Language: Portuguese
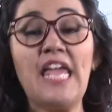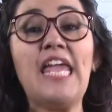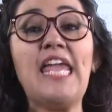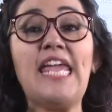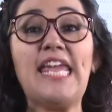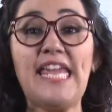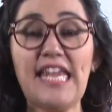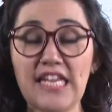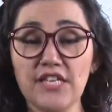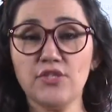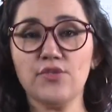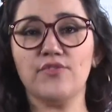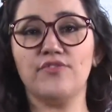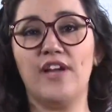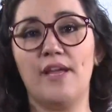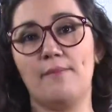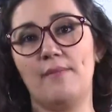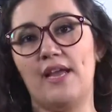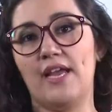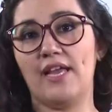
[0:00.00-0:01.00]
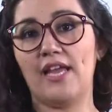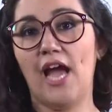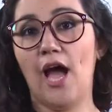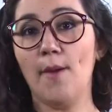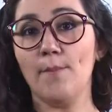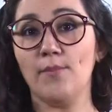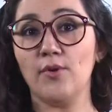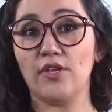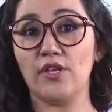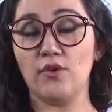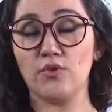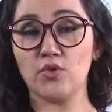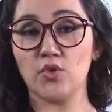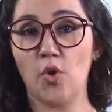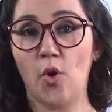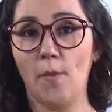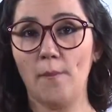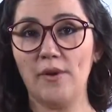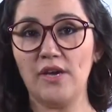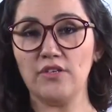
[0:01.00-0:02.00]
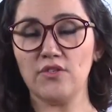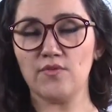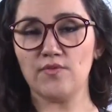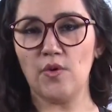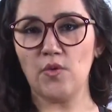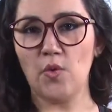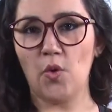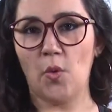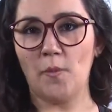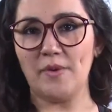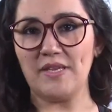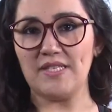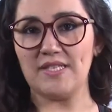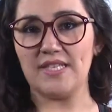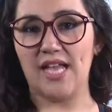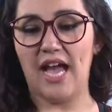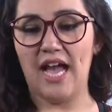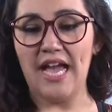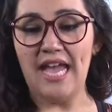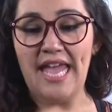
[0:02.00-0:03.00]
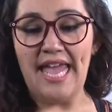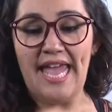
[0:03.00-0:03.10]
E isso vai marcar porque os romanos vão começar